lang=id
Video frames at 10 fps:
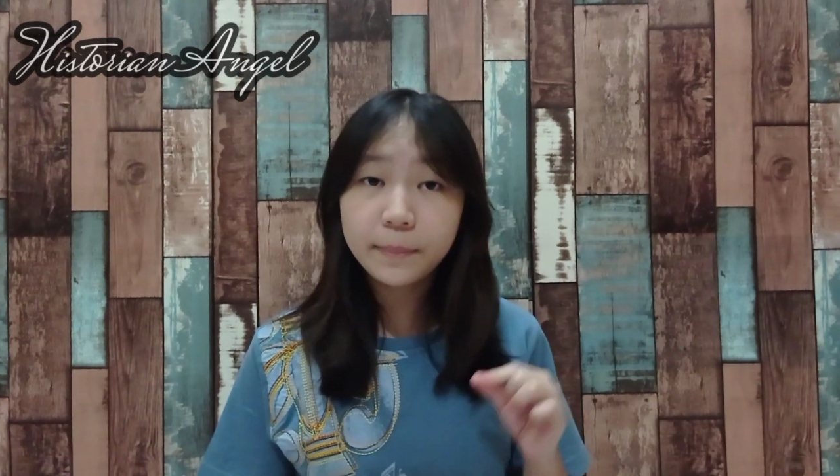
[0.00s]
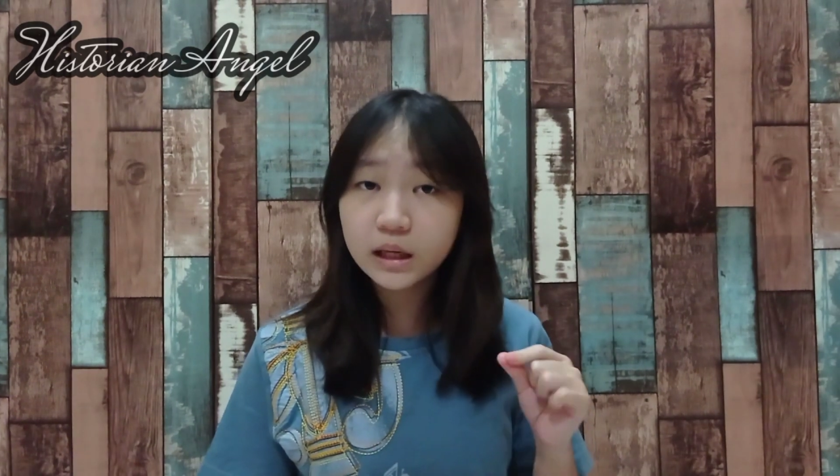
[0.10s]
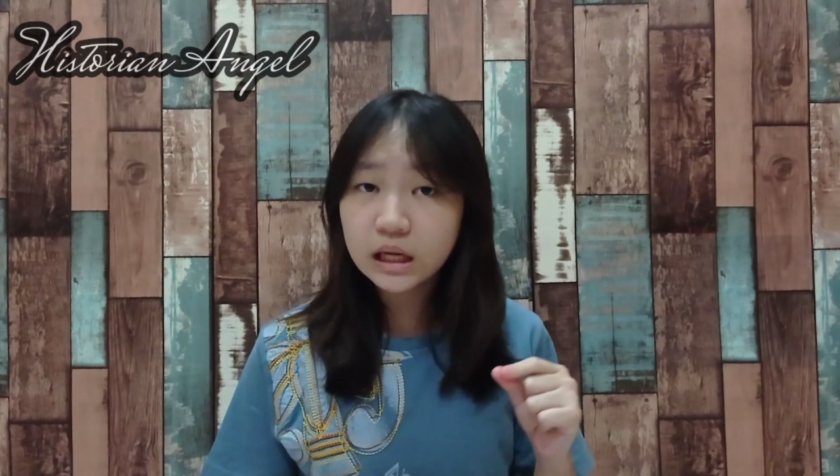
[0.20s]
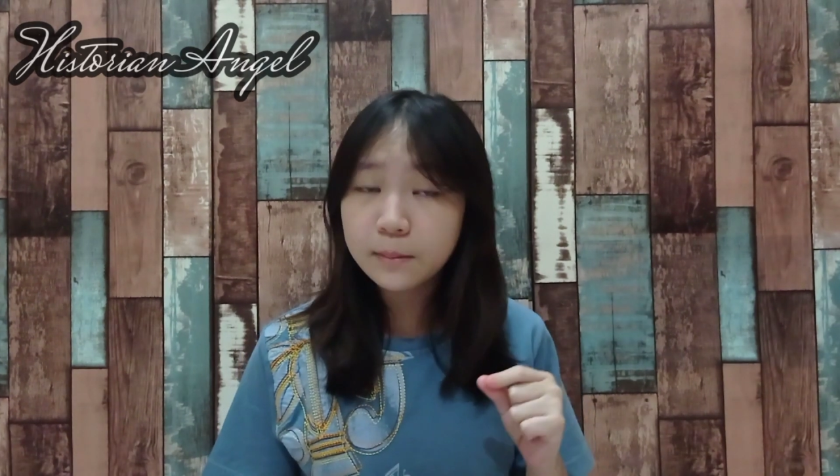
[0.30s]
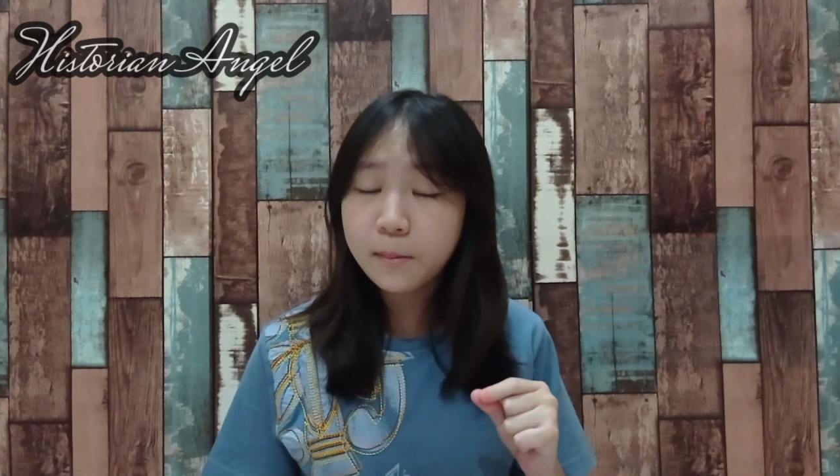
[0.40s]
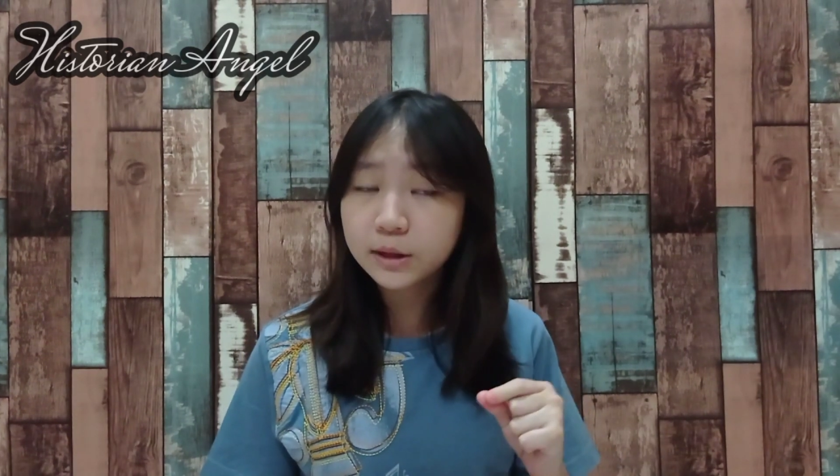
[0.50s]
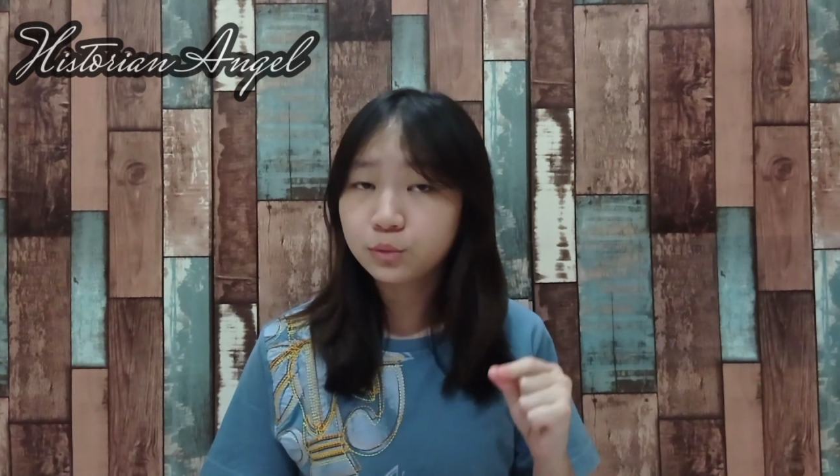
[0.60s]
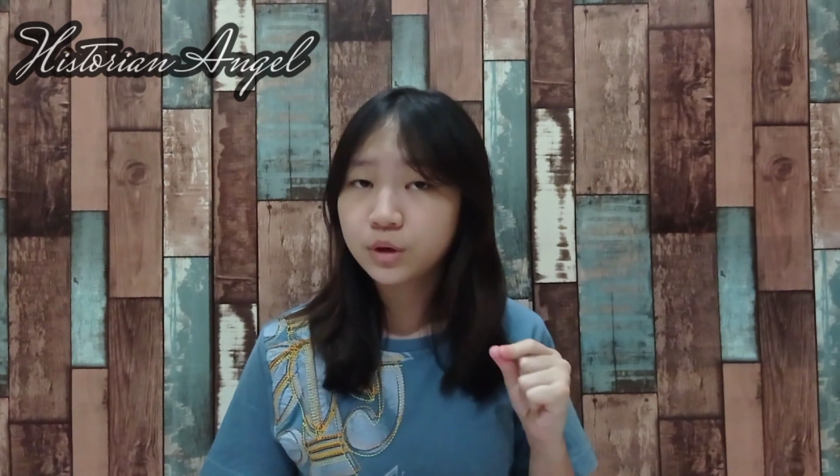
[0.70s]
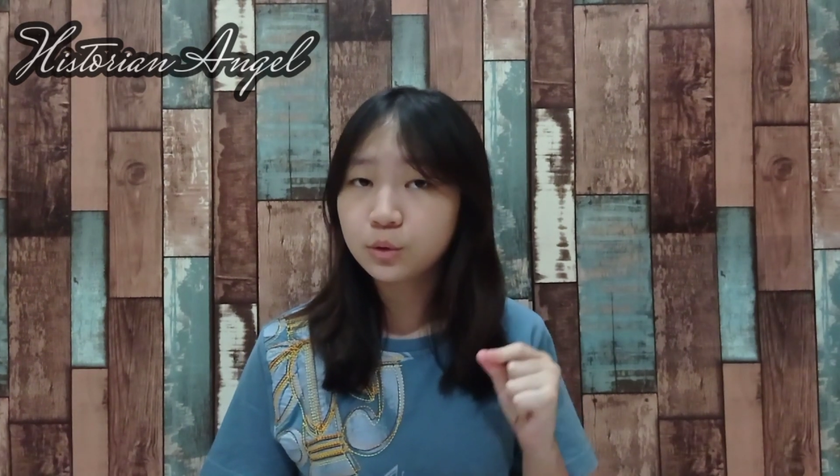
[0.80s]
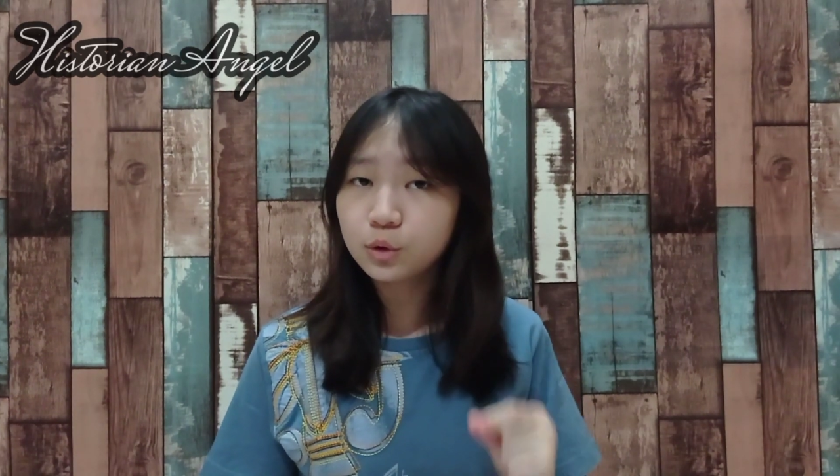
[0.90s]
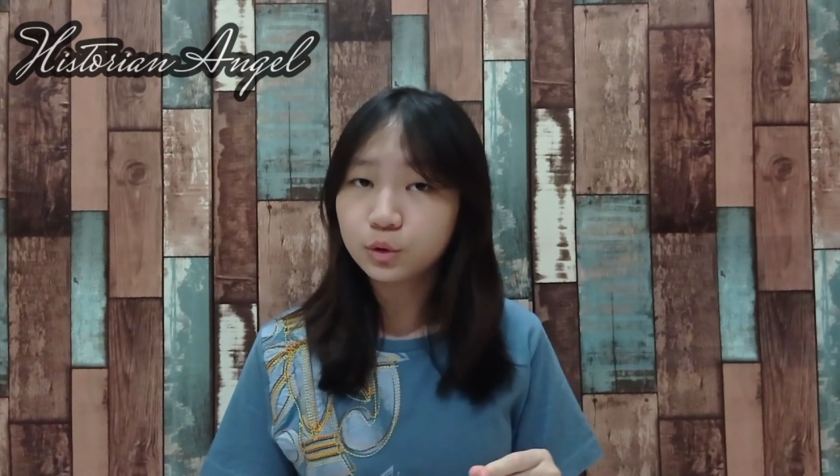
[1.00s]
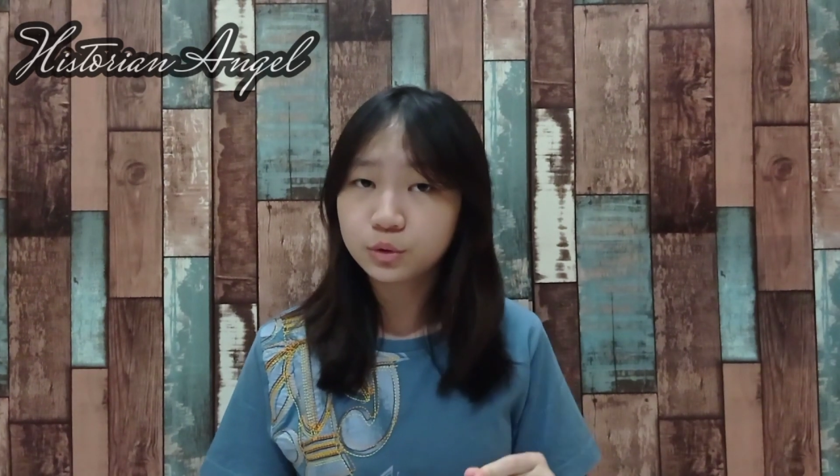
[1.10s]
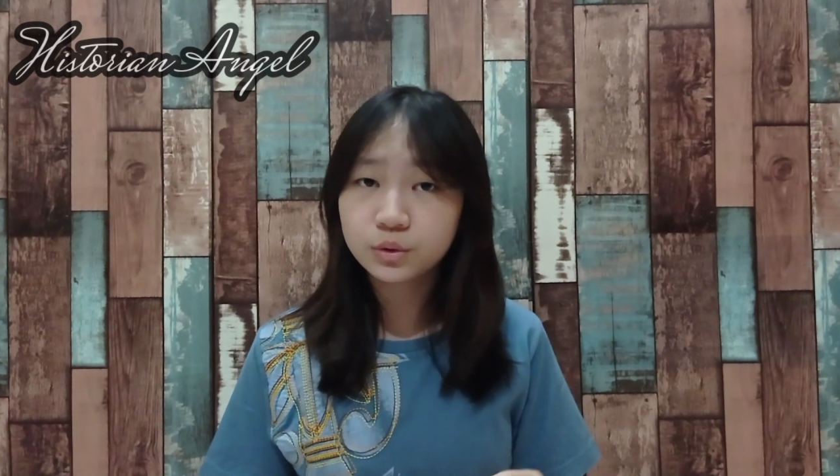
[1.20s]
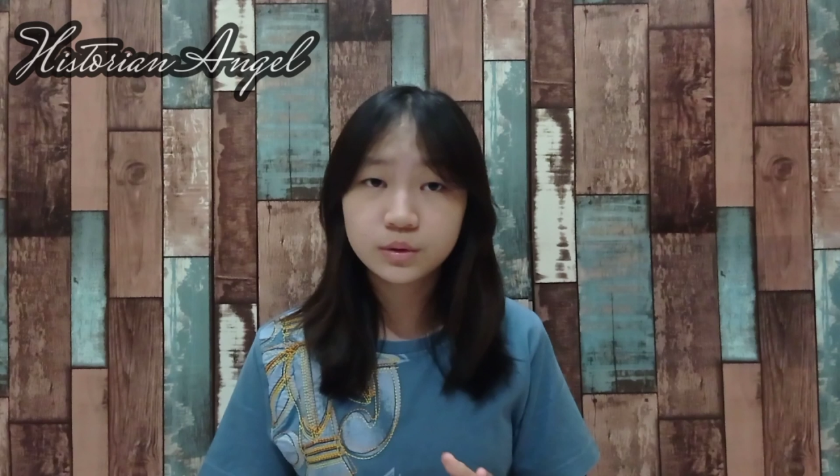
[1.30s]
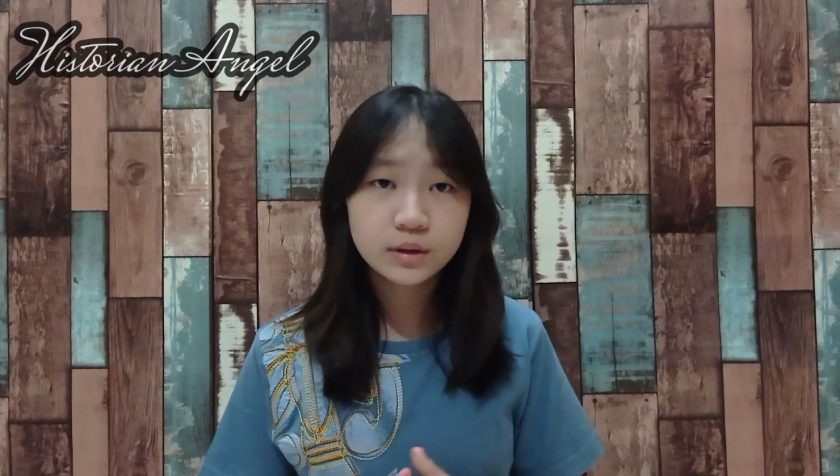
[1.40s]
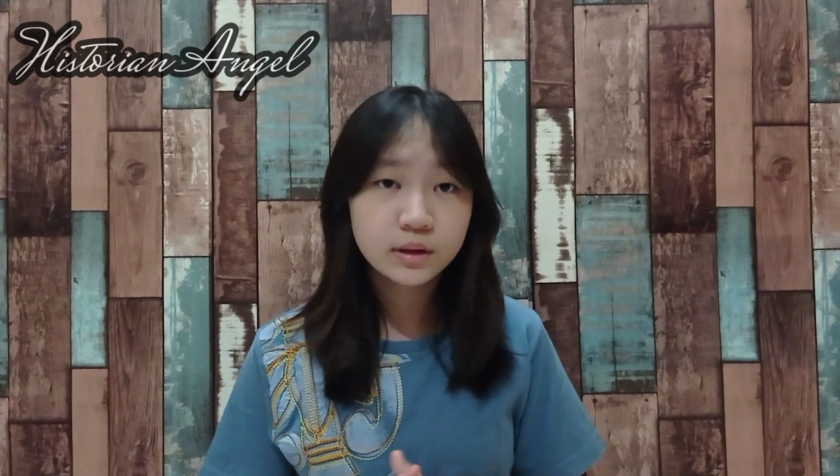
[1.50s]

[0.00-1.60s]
pernah membantunya dulu,